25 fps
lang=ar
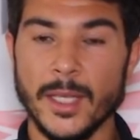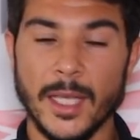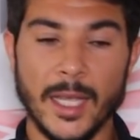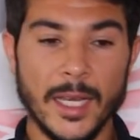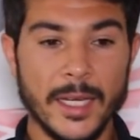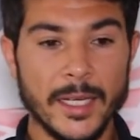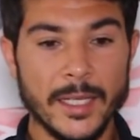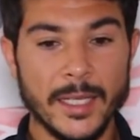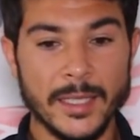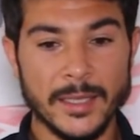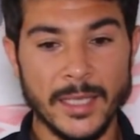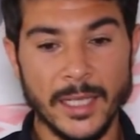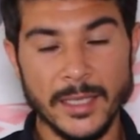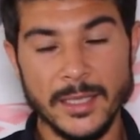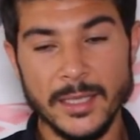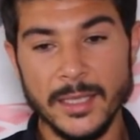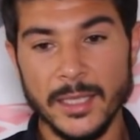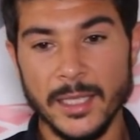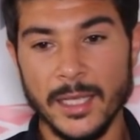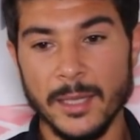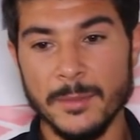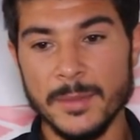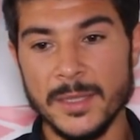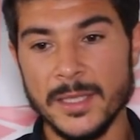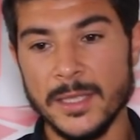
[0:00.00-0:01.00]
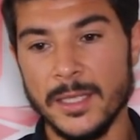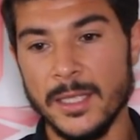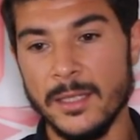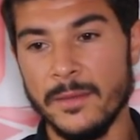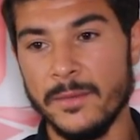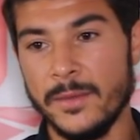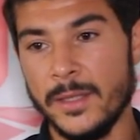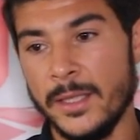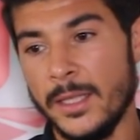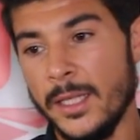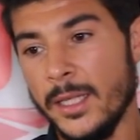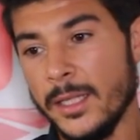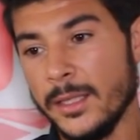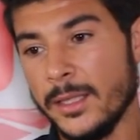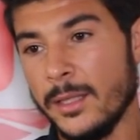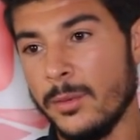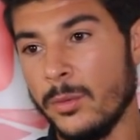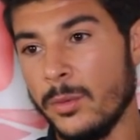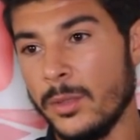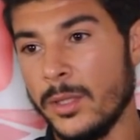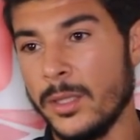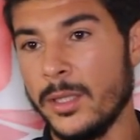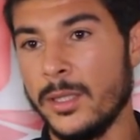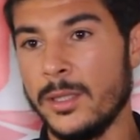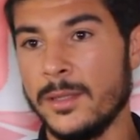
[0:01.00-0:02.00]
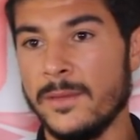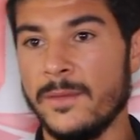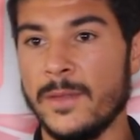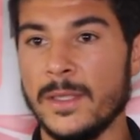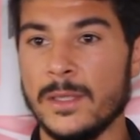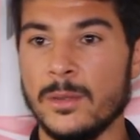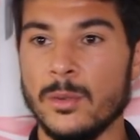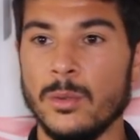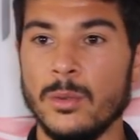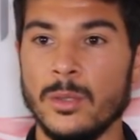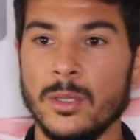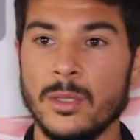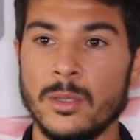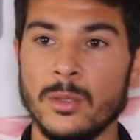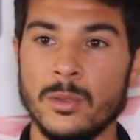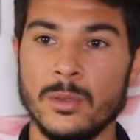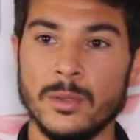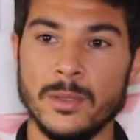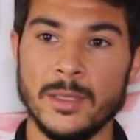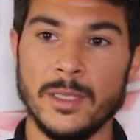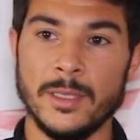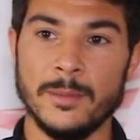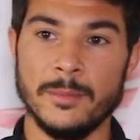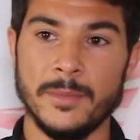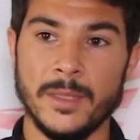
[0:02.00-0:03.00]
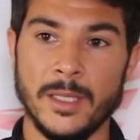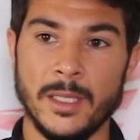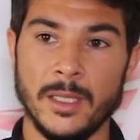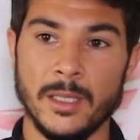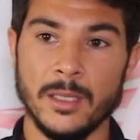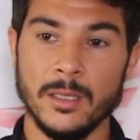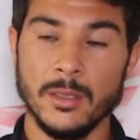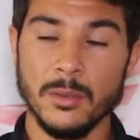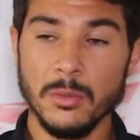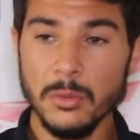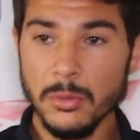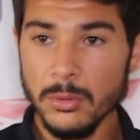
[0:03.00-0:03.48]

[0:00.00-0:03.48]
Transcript: قال لي تعطيني خمسين ألف دينار تو نفسخوا لك الكونترا نتاعك